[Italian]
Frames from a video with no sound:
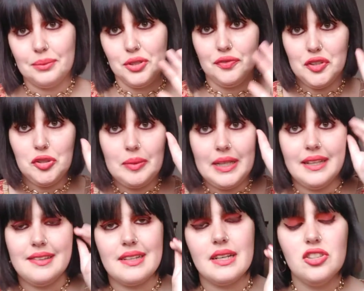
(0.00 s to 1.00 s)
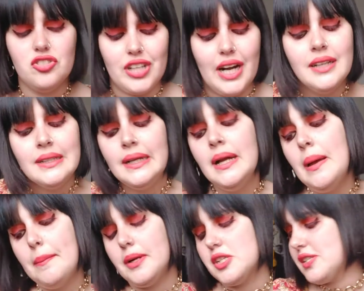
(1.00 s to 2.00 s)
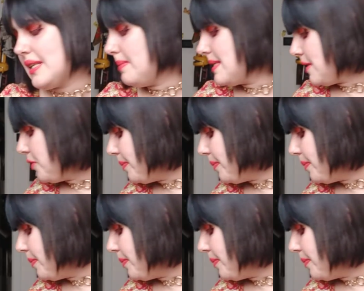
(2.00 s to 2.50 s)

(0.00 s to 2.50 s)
quindi ho fatto bene ad essere leggera, però ci sarebbe stato